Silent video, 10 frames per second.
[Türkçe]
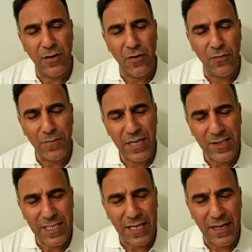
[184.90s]
15
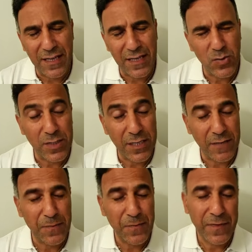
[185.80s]
saniye
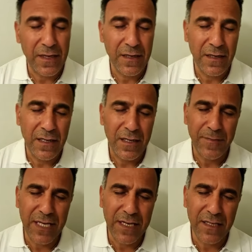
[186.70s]
susayım.
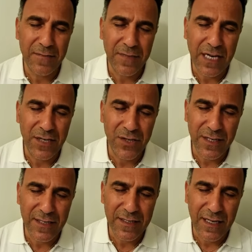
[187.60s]
Bakalım
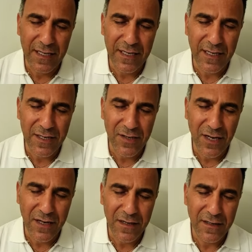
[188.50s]
kaçınız
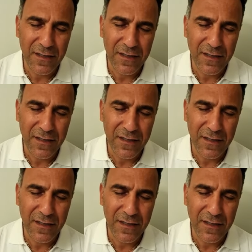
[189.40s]
hatırlayacak.